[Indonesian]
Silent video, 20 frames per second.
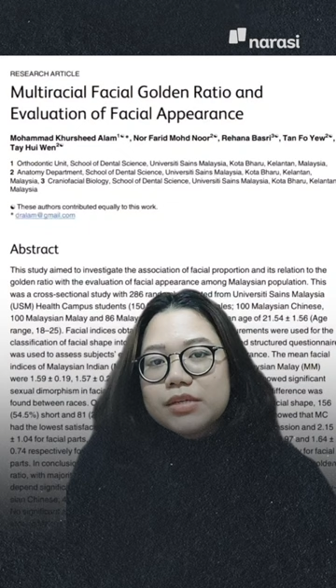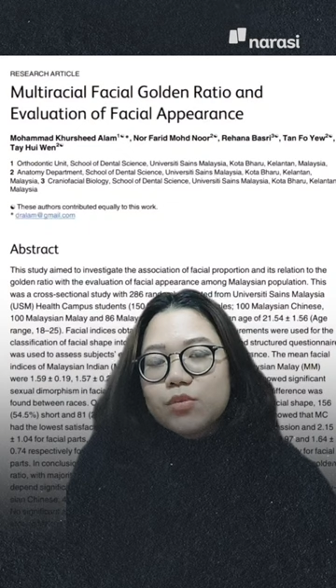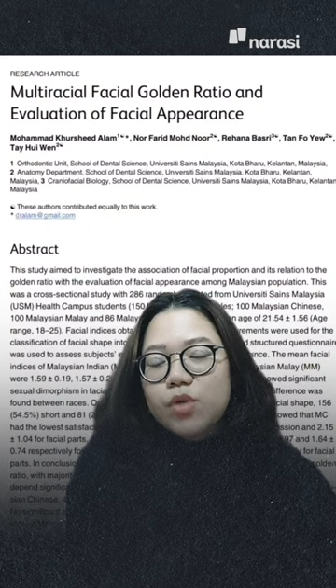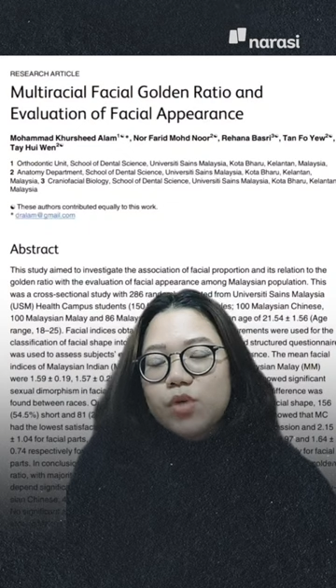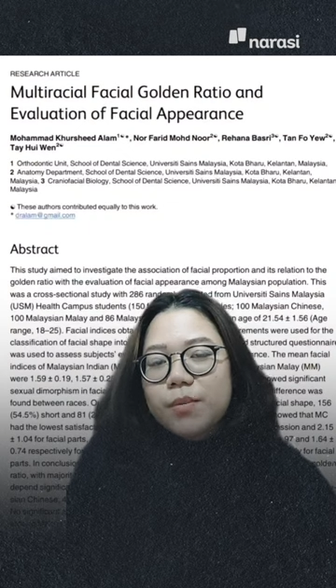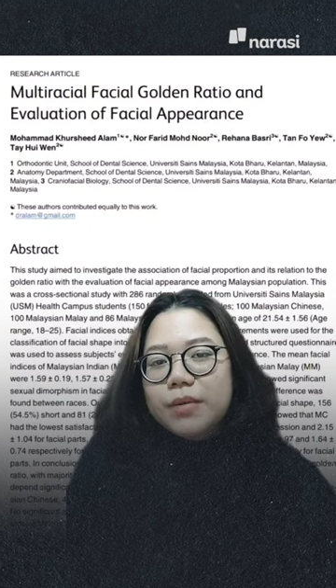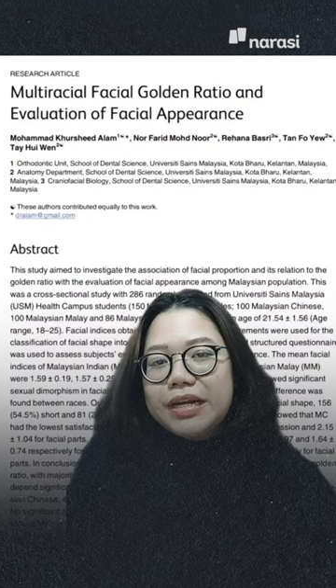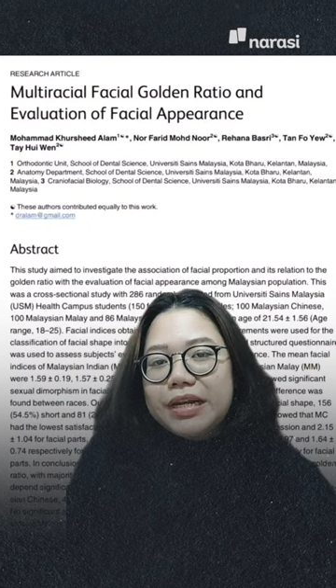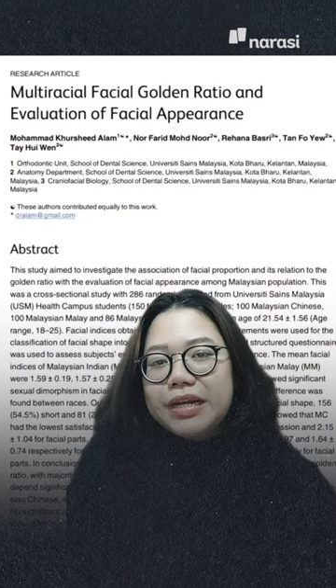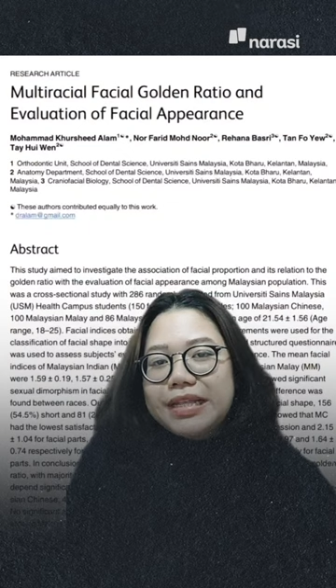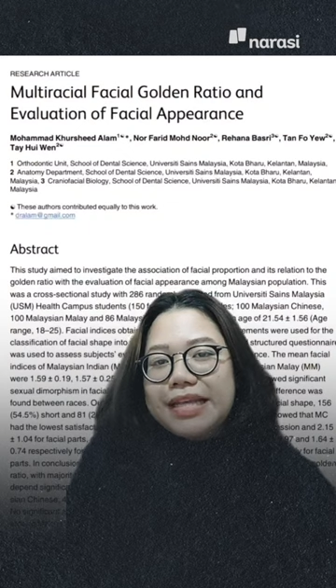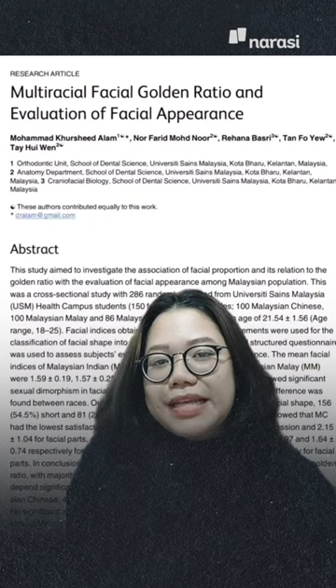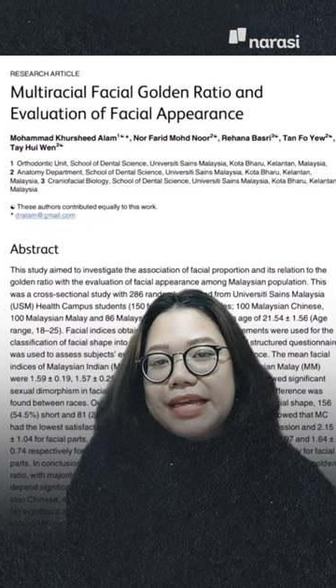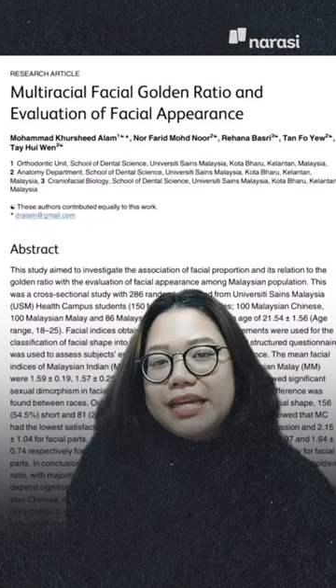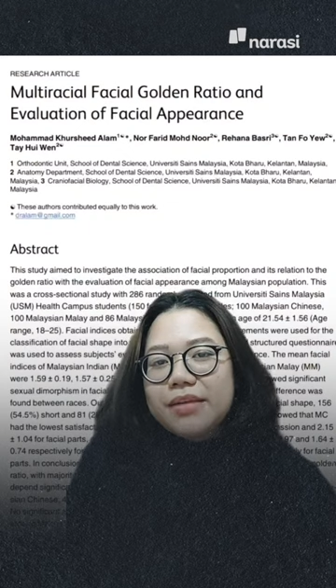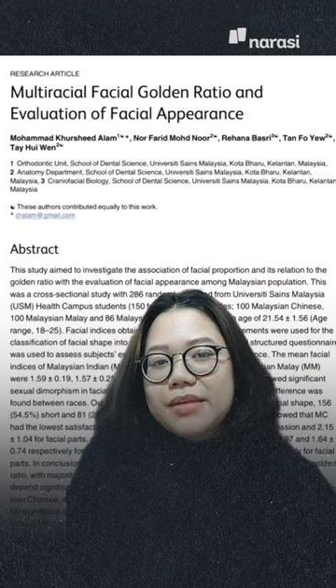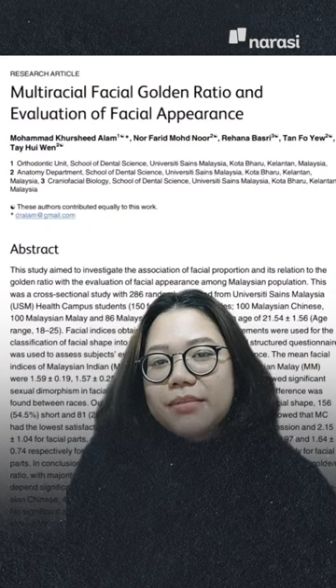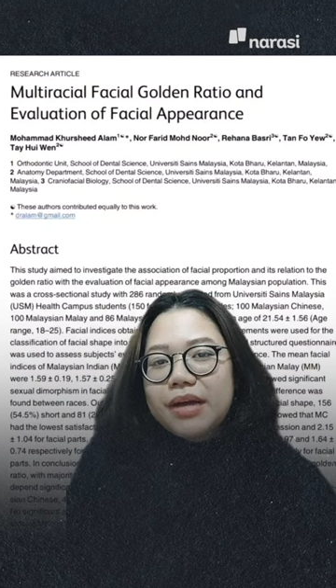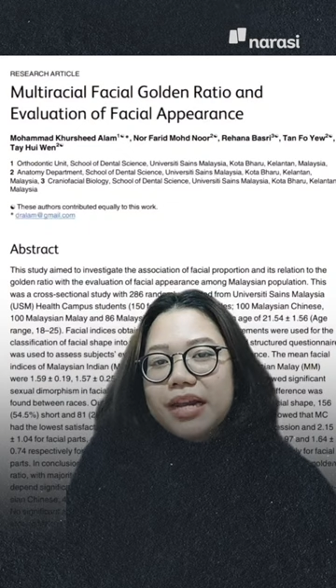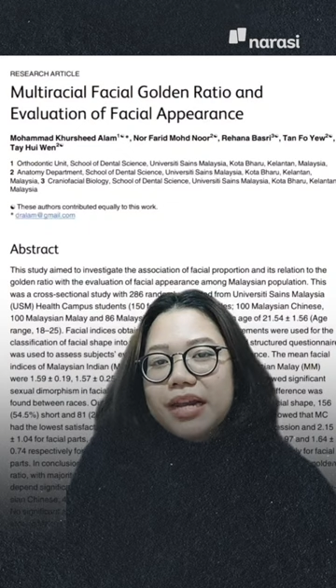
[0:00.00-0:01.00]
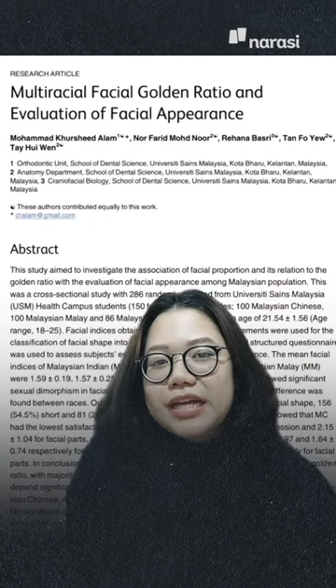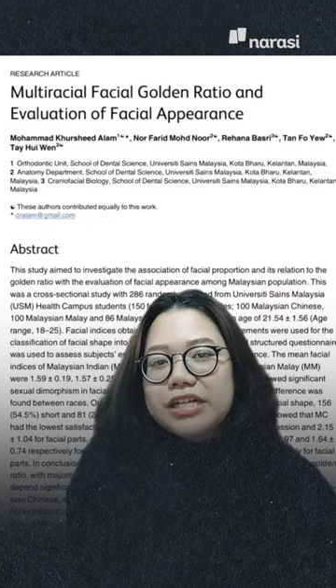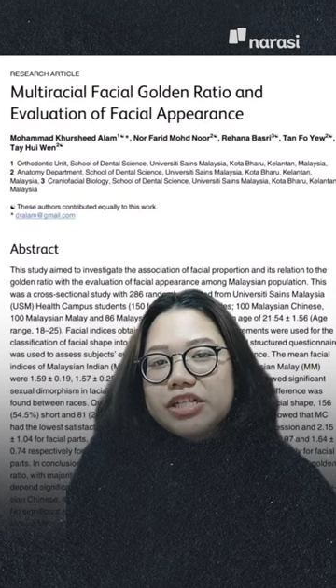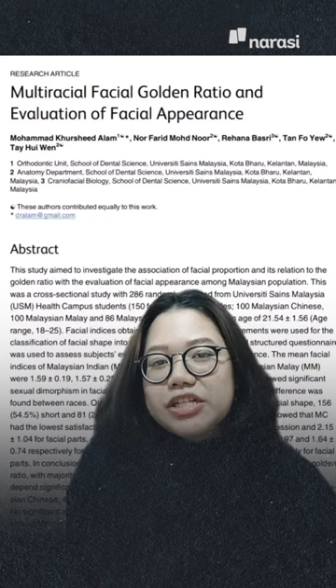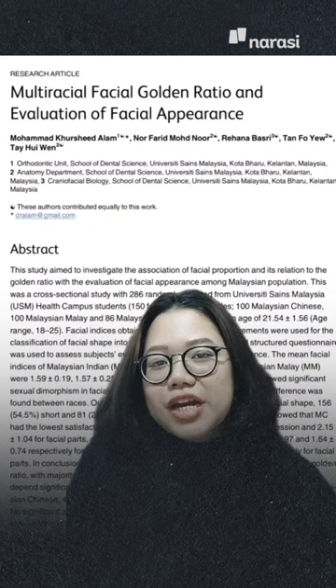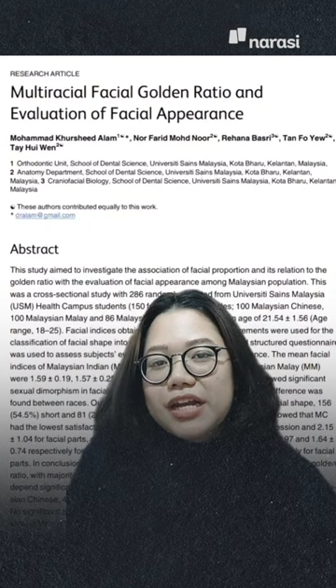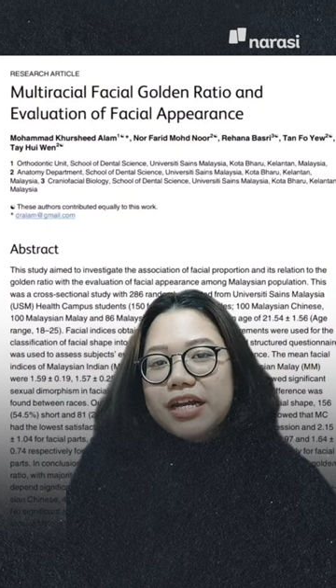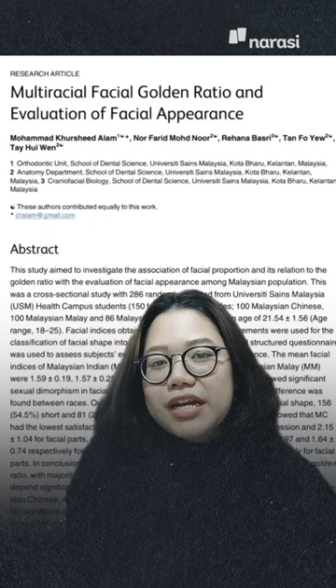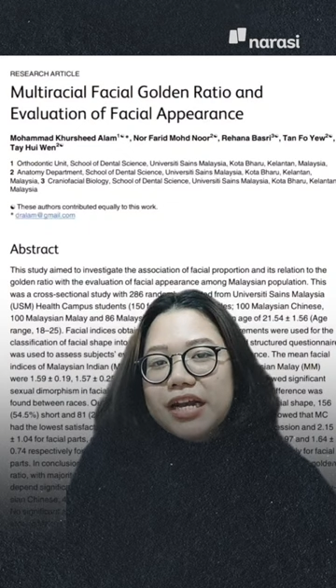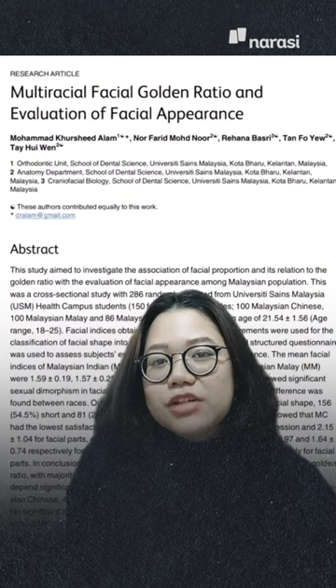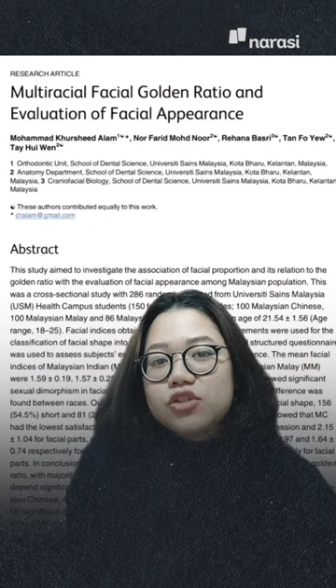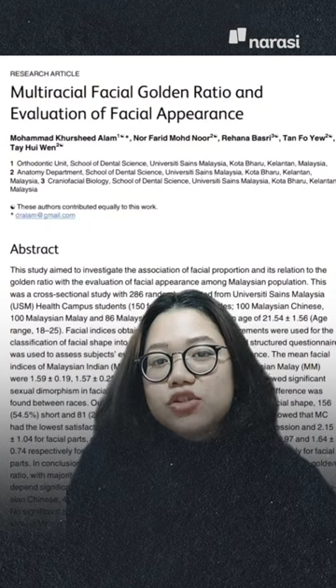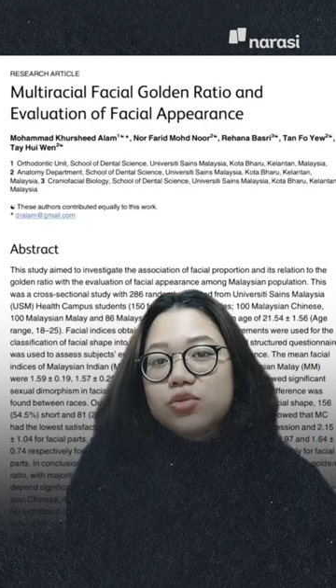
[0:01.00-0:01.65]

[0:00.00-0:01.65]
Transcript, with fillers: Sebuah penelitian di Malaysia dengan